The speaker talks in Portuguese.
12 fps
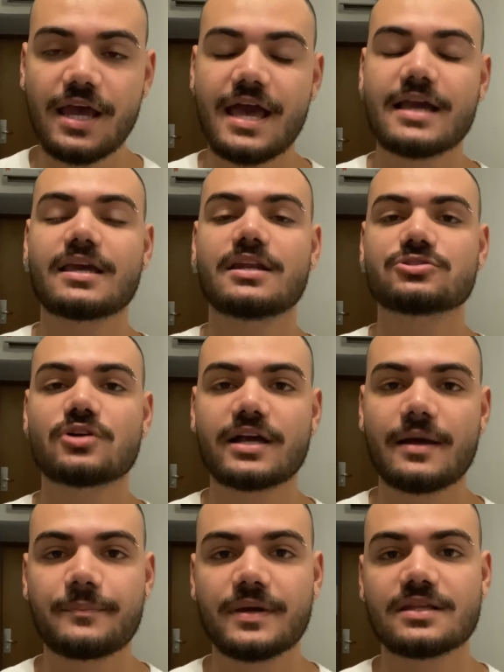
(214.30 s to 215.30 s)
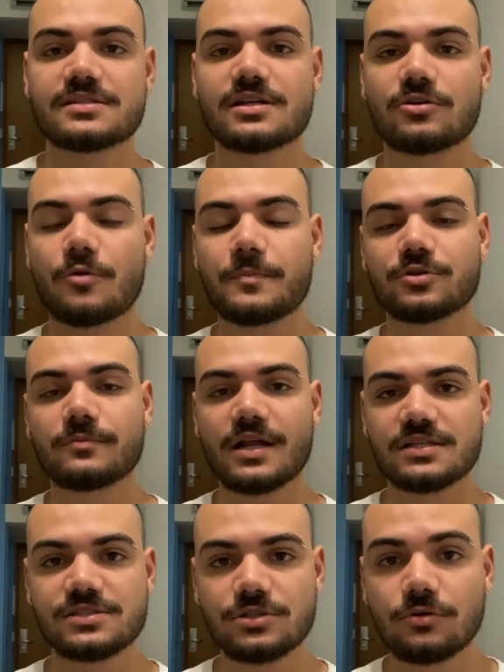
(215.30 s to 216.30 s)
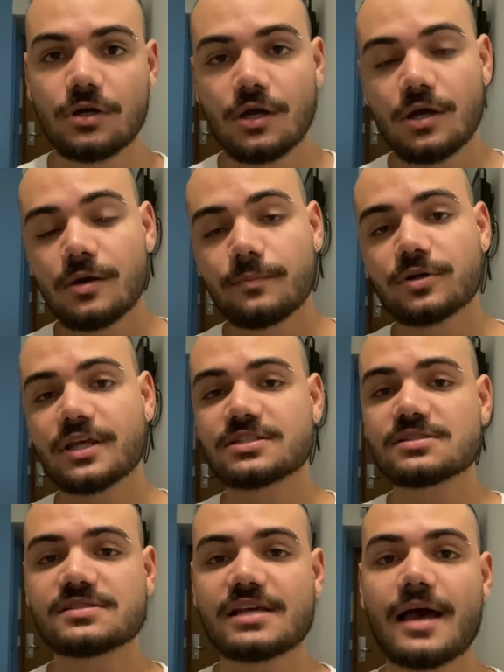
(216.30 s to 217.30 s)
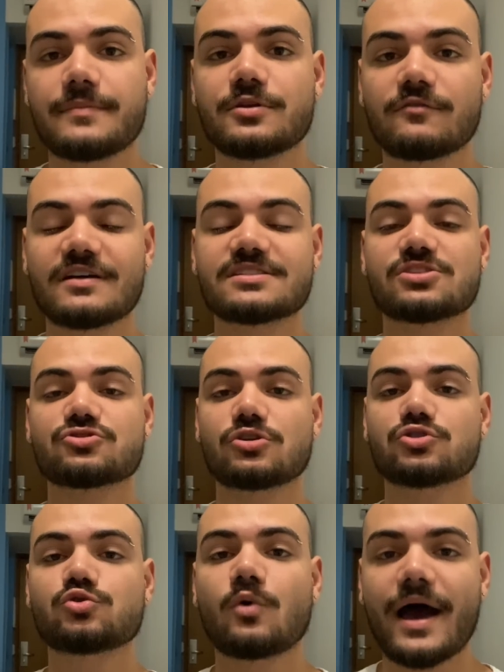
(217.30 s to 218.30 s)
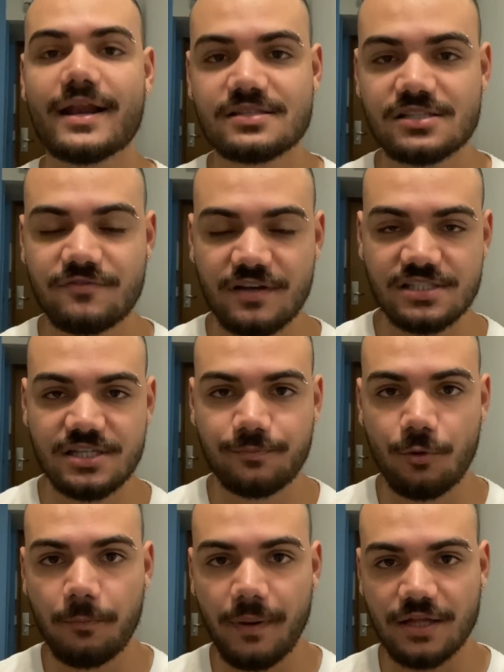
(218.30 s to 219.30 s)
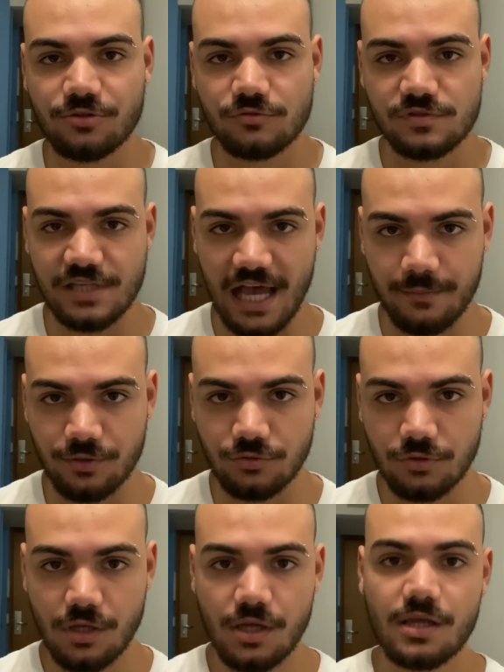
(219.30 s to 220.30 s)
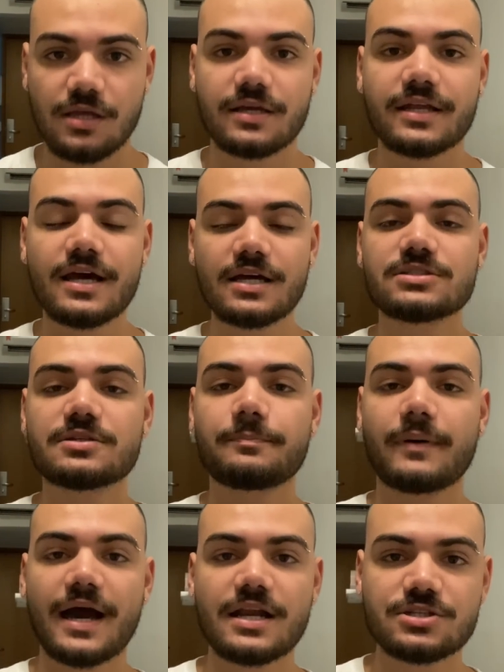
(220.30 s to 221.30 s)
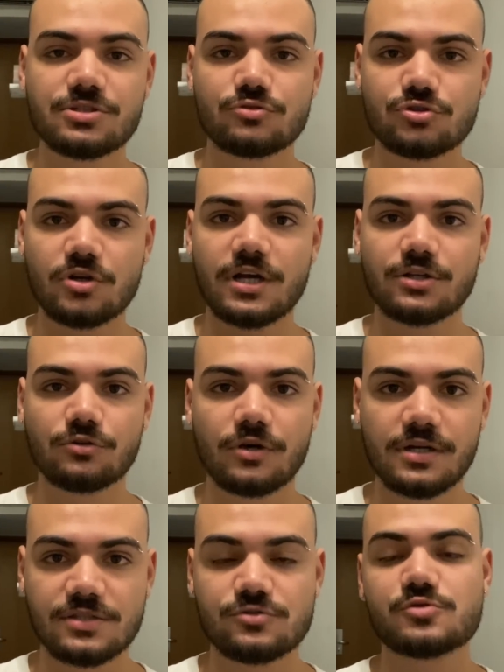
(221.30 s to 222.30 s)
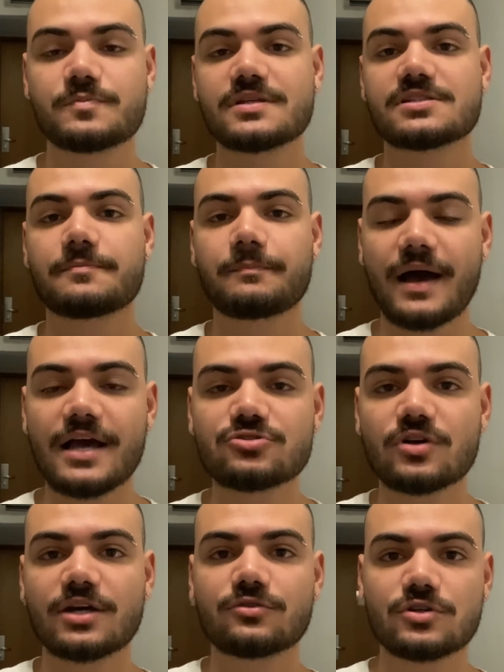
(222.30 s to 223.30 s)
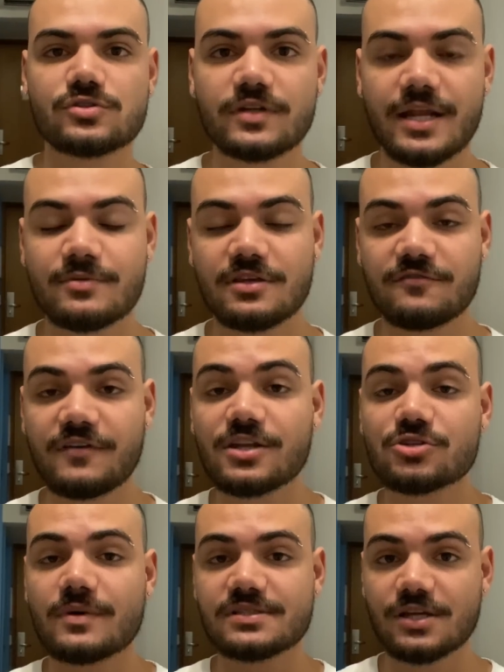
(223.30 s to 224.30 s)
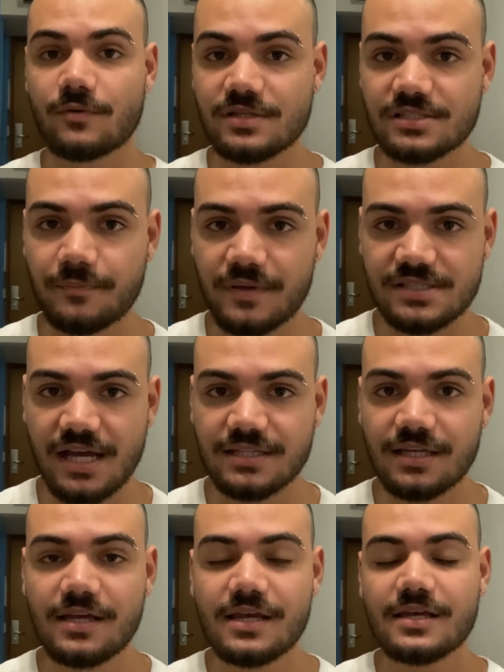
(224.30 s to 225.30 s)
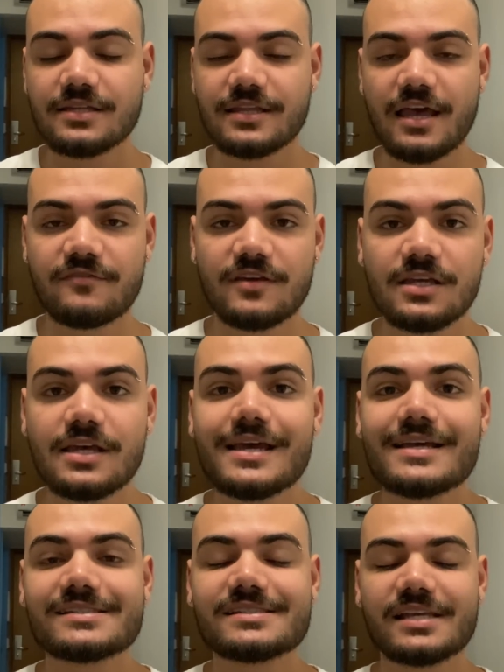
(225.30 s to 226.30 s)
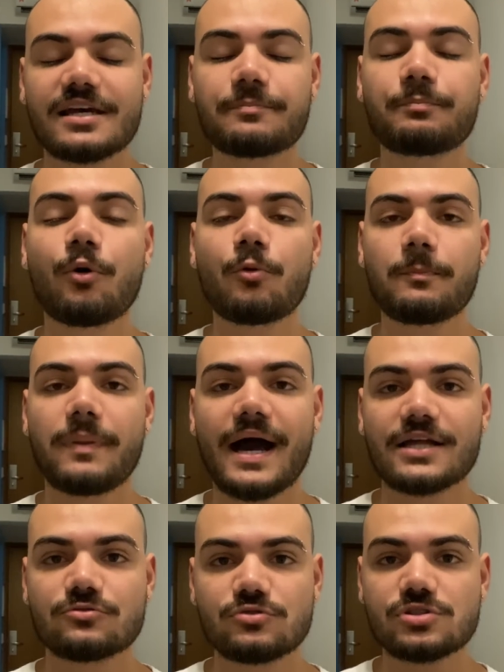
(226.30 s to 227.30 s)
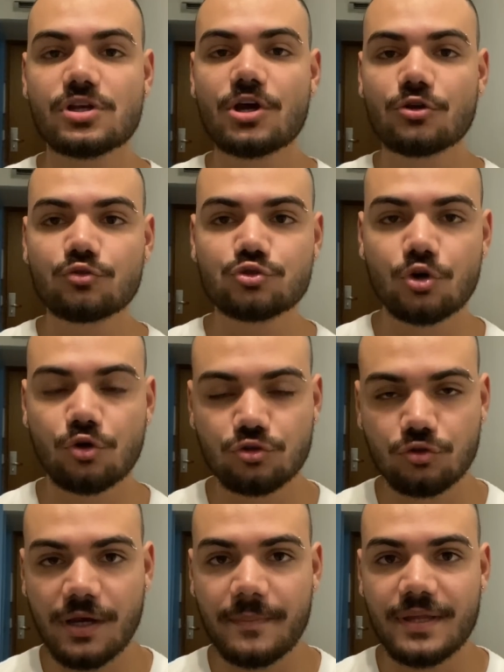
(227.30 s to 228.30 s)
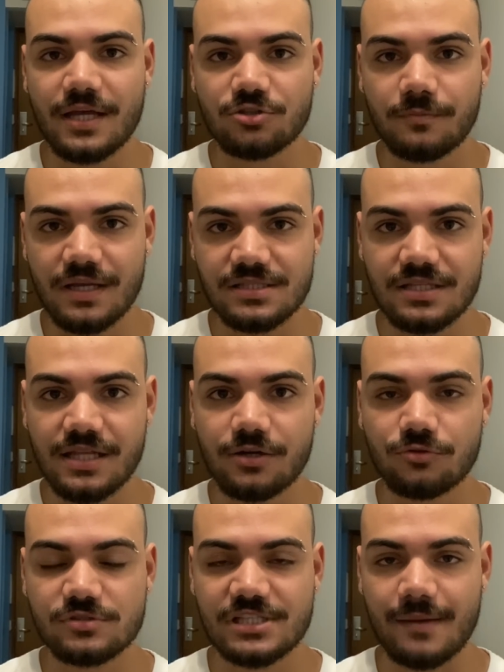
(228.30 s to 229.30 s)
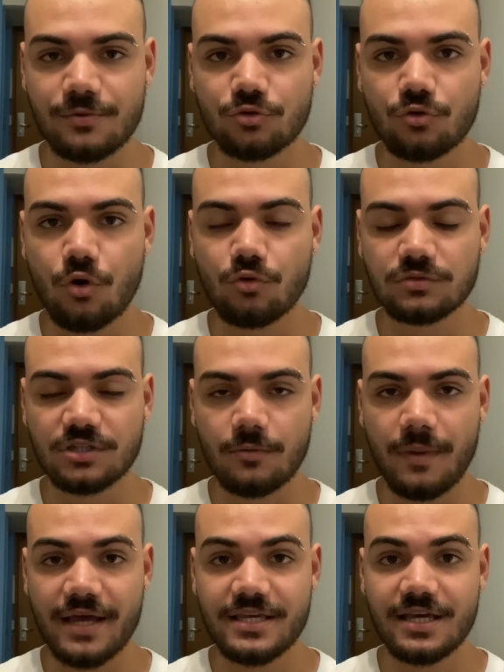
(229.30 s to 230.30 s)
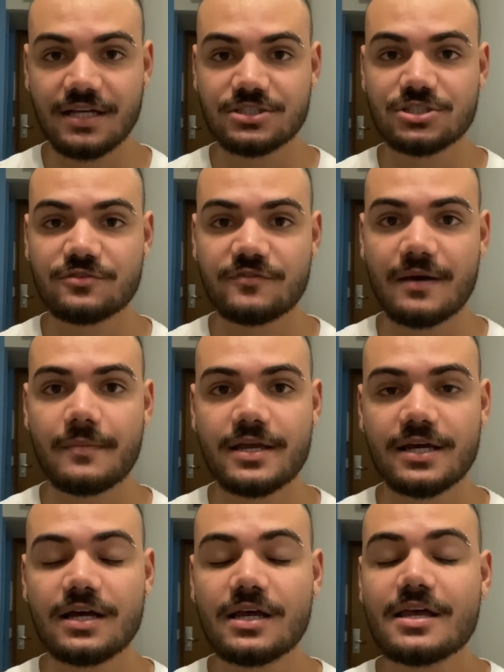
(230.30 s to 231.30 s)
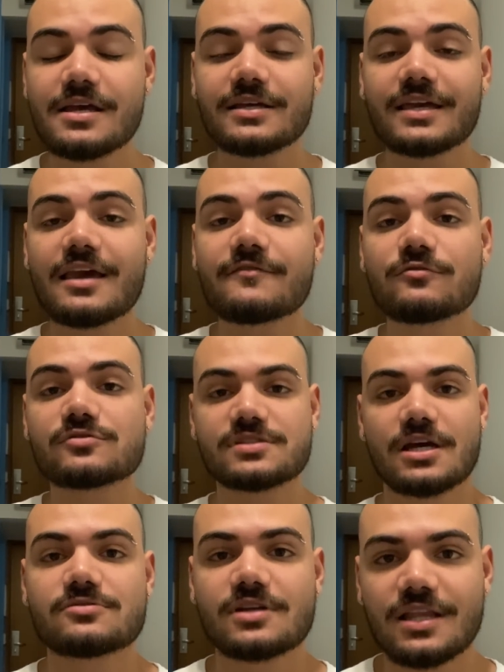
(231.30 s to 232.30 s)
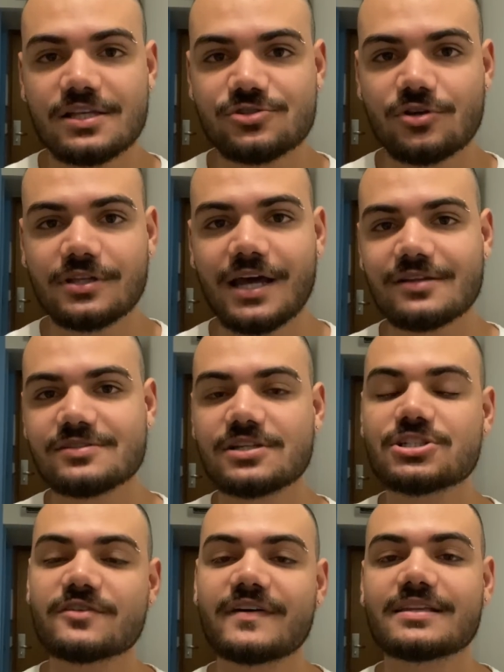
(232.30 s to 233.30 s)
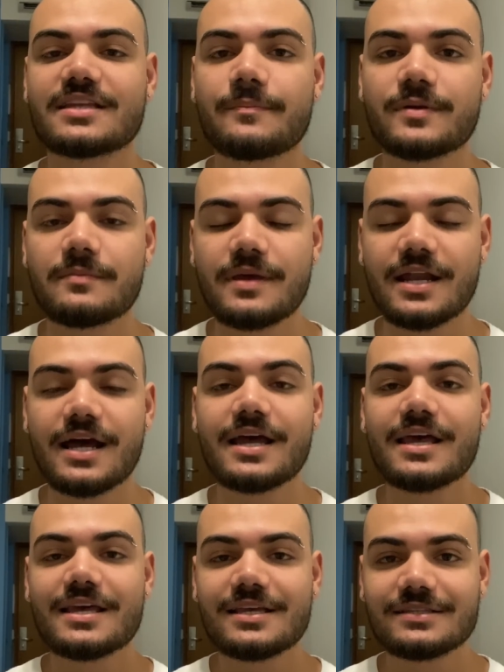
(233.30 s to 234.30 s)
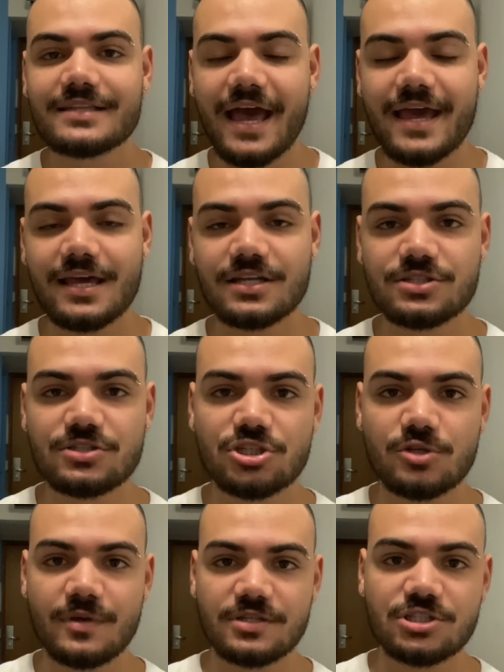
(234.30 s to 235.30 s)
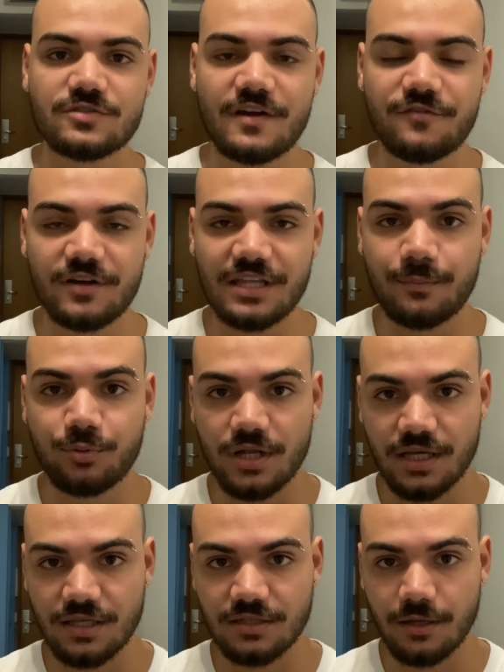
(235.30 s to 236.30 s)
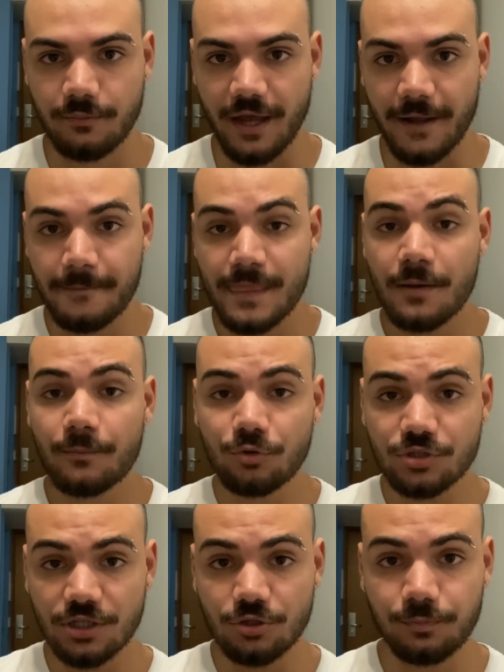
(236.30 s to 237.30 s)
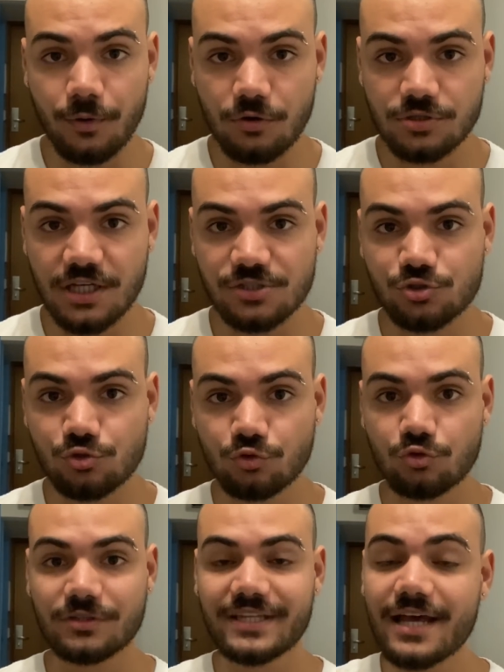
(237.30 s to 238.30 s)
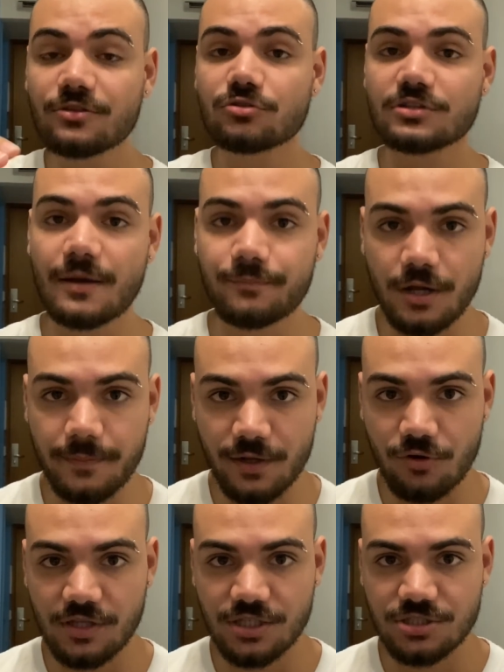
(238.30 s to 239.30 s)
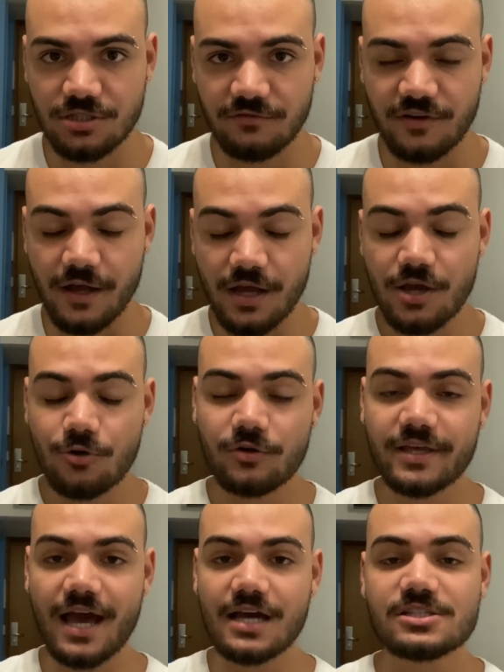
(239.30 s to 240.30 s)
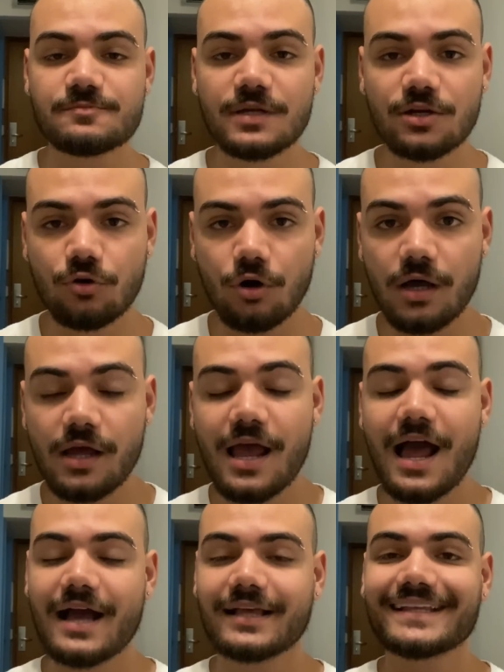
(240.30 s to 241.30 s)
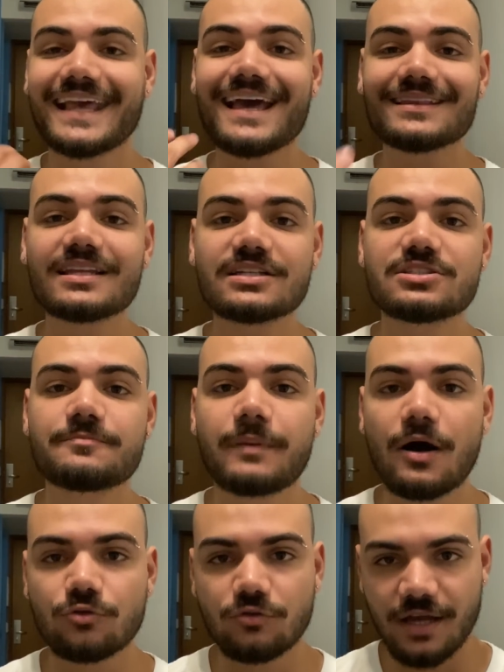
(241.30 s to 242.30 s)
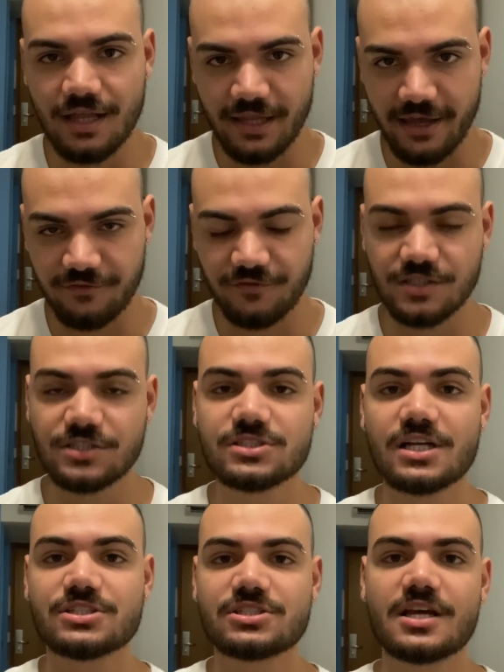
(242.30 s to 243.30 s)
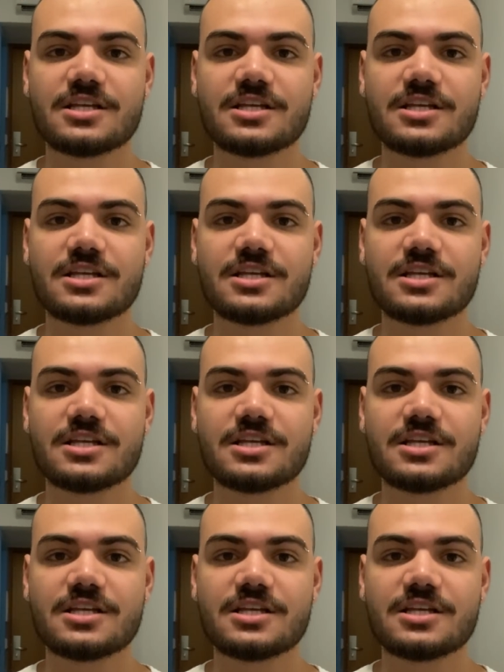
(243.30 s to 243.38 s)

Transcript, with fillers: é que ele jogue apenas na Copa do Brasil, porque a gente sabe, não vai ser só Soares que vai ser poupado no sábado. Grande parte dos jogadores, os principais jogadores do Grêmio que vem de uma sequência pesada, devem ser poupados no jogo do Campeonato Brasileiro no sábado contra o Bahia. A gente vê amanhã quem vão ser os relacionados e a gente vai ter a primeira ideia de time, a gente vai falar por aqui também. Mudando um pouco de assunto dentro da própria coletiva, o Guerra explicou a queda de Paulo Calef. A gente já tinha a